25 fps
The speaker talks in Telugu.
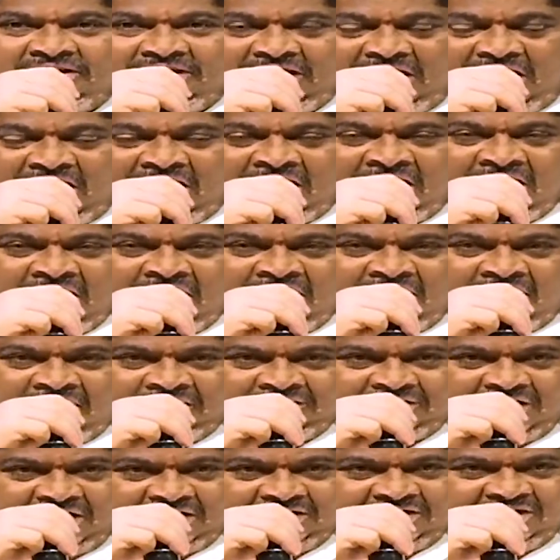తెలంగాణ
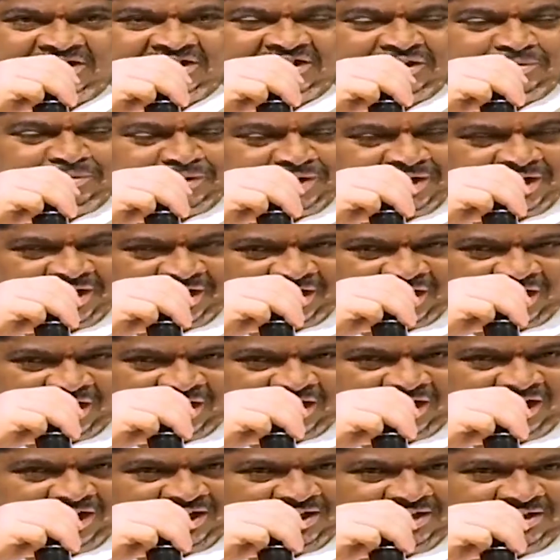శాసనసభ
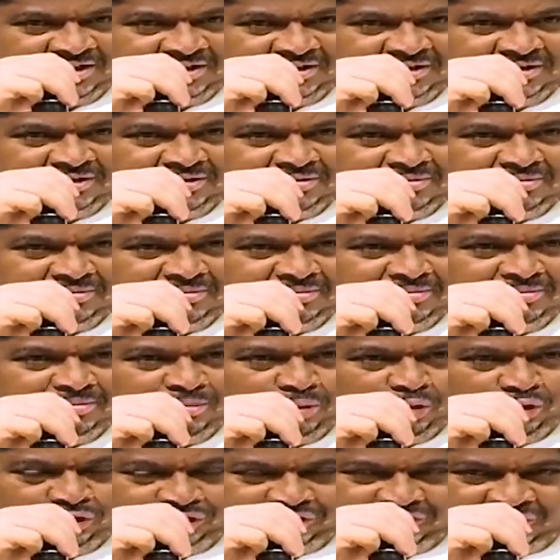ఎన్నికల
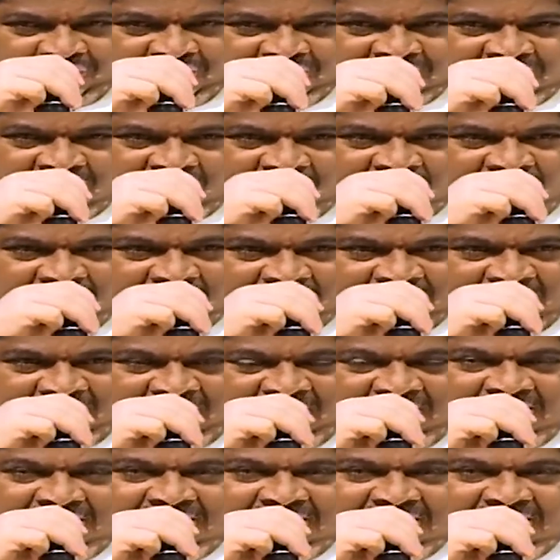ముగిసిన తర్వాత